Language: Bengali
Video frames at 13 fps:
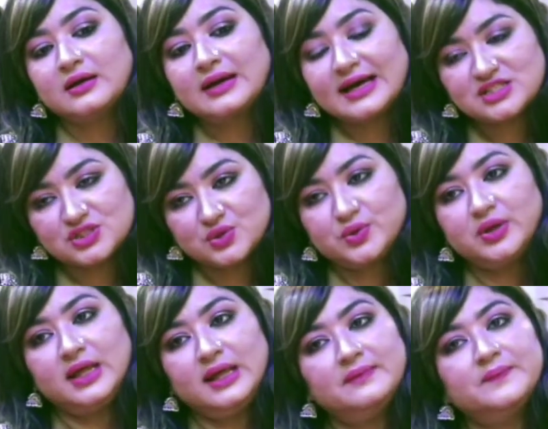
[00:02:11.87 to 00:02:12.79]
কাজ
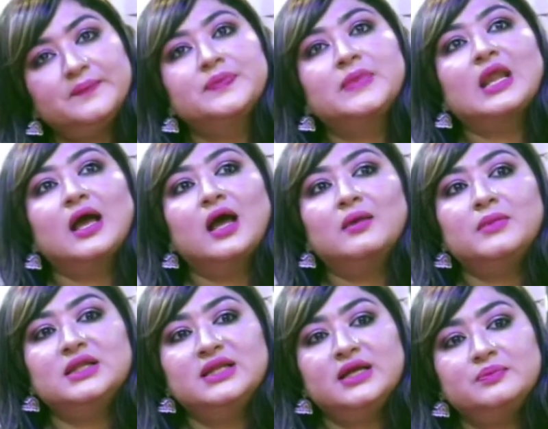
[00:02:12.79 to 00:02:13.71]
করি
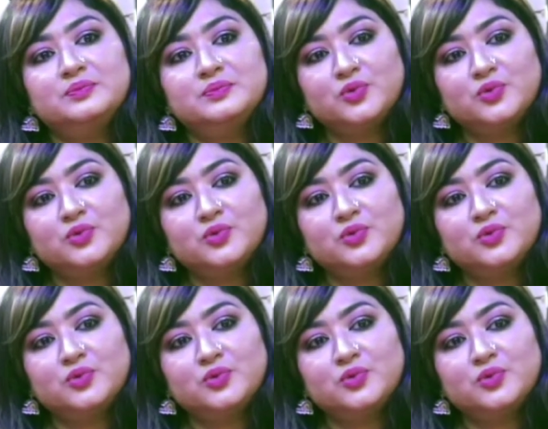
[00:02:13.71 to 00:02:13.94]
আমাদের